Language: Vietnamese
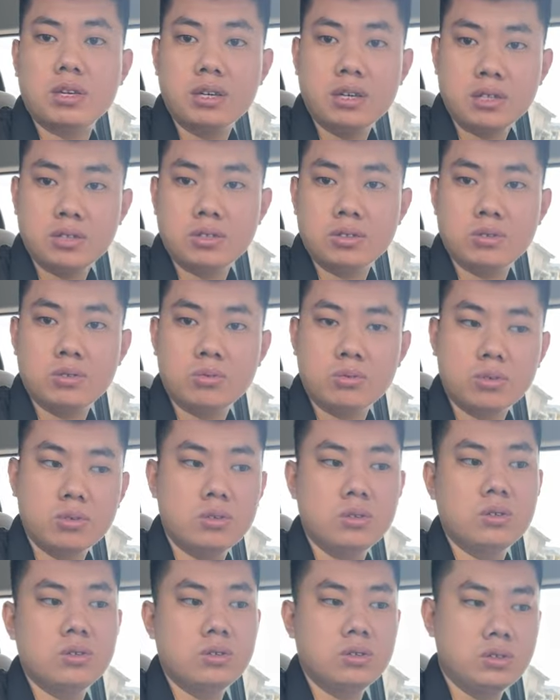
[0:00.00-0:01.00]
thì là sử dụng thôi
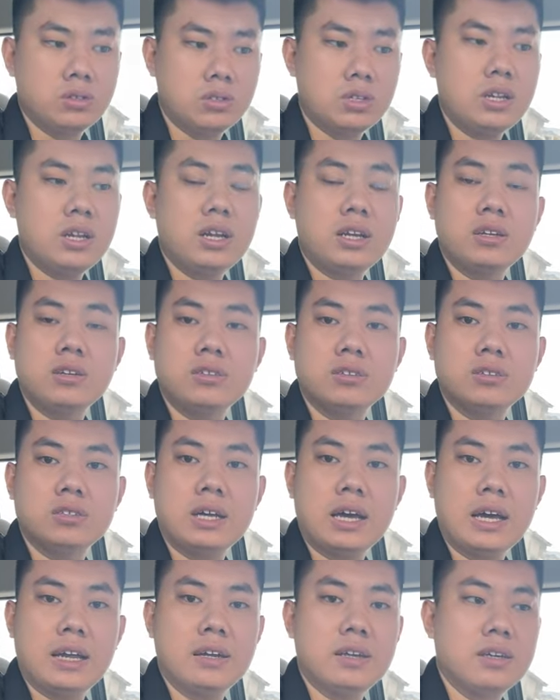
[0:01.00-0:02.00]
rất là đơn
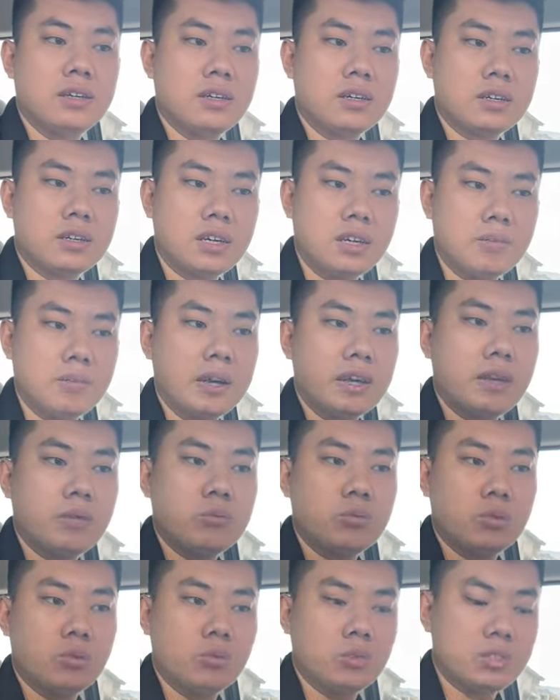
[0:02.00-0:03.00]
giản khi mà anh em
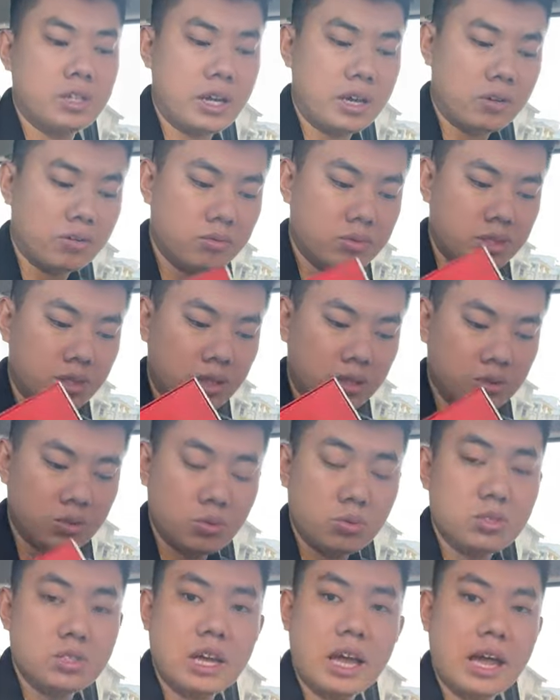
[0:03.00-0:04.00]
chuyển đổi xe cũng chỉ cần
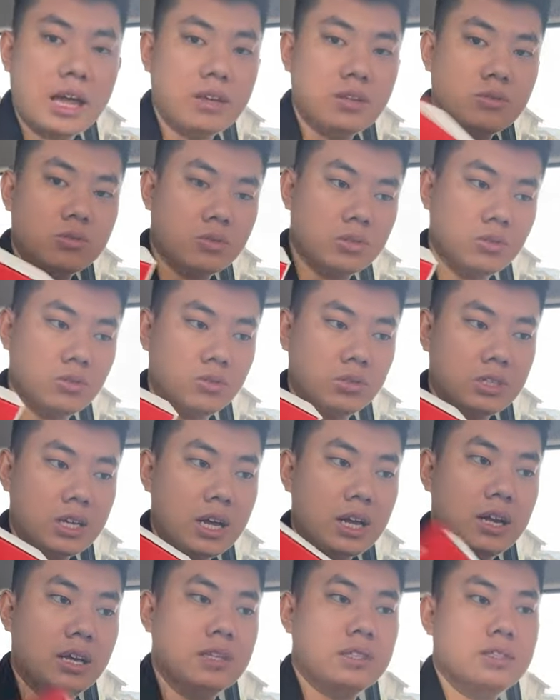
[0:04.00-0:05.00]
rút ra chuyển đổi
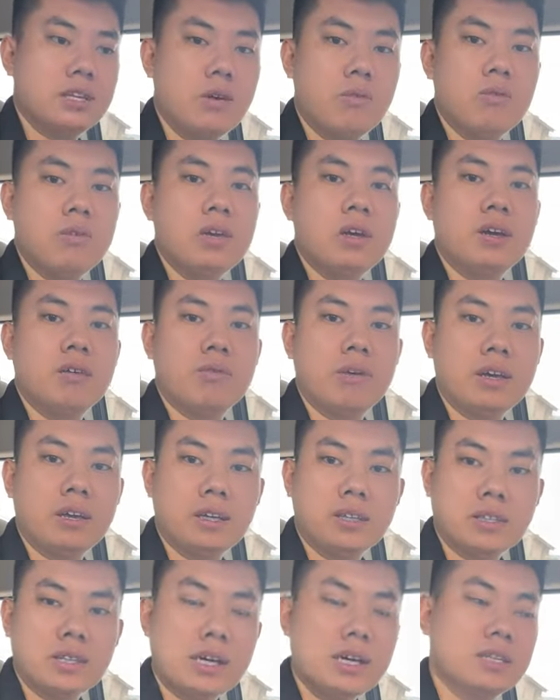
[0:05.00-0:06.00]
sang là xong và
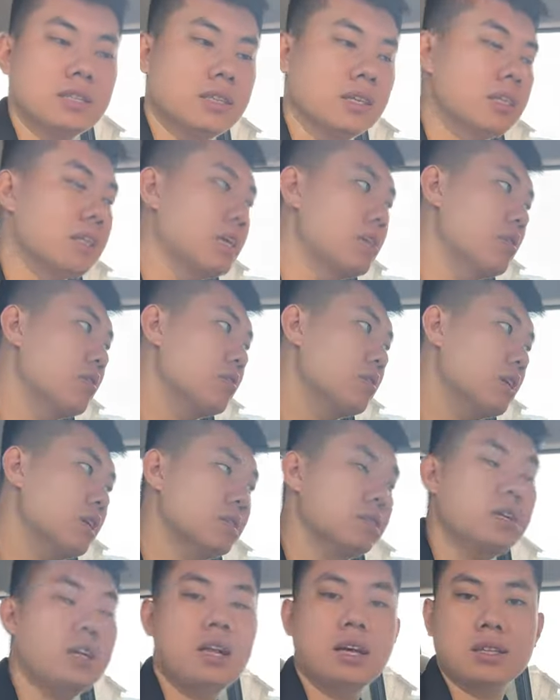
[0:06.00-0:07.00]
hiện tại giá thành nó cũng đang
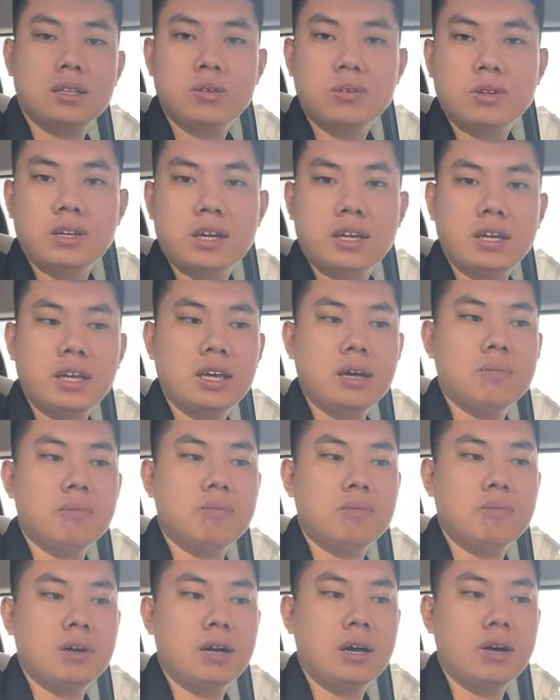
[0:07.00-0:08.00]
rất là tốt anh
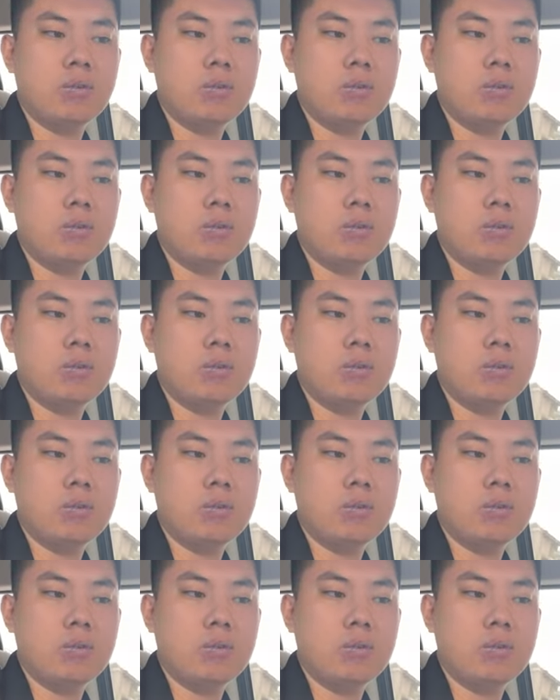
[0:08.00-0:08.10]
em mà